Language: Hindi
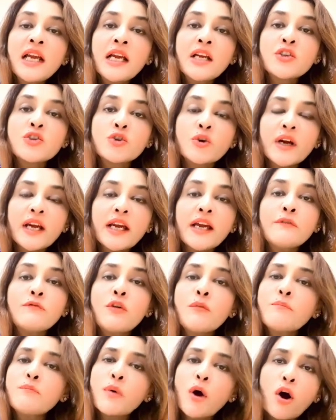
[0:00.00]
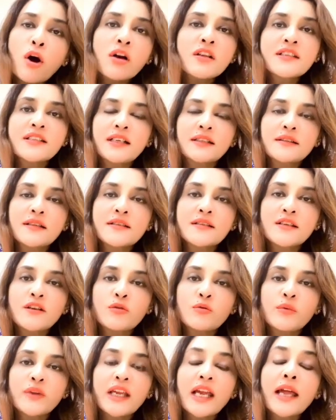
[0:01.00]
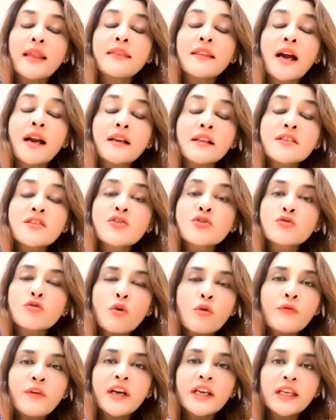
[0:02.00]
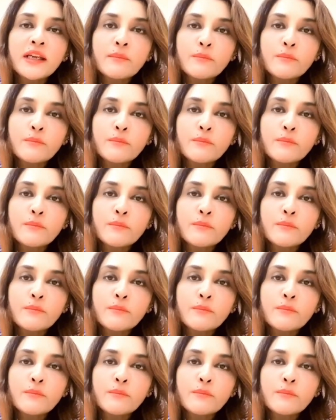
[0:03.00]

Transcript: जो है वो बहुत ज़्यादा ज़रूरी है एंड दैट इज़ सो वेरी